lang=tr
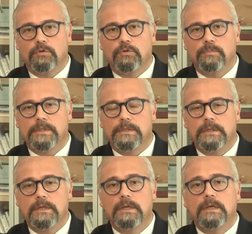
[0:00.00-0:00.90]

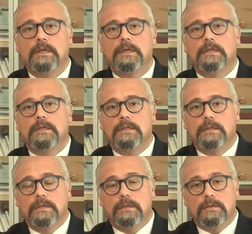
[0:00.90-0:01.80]
görülmesi,
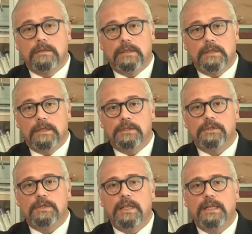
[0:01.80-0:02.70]

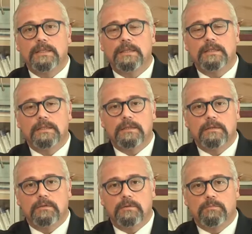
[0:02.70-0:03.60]
geçirilen
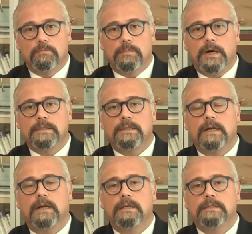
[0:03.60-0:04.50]

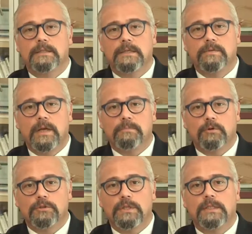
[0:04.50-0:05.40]
bağırsak kanseri veya
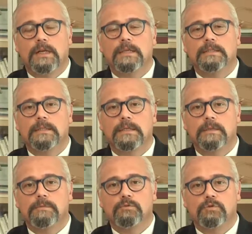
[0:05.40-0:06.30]
prostat kanseri
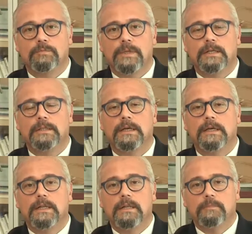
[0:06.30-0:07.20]
gibi durumlarda
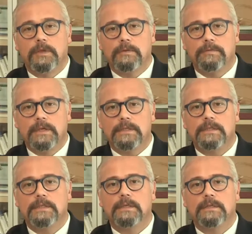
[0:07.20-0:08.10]
periferik
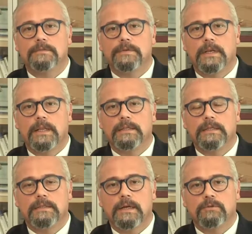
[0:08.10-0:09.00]
sinir adı verilen
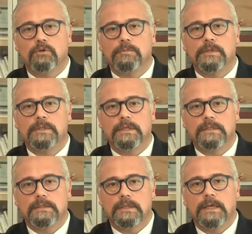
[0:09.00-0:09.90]
idrar torbasına
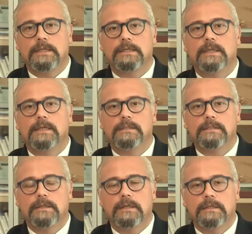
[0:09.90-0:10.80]
direkt giden
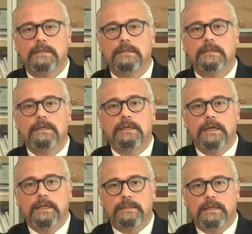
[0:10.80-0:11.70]
sinirlerin
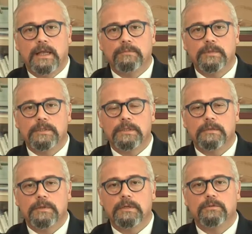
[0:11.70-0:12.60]
etkilenmesi
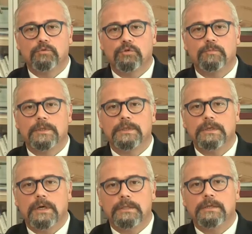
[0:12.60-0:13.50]
gibi
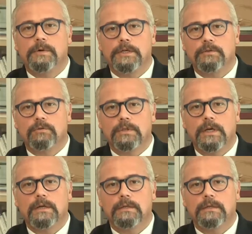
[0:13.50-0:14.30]
durumları ana başlık olarak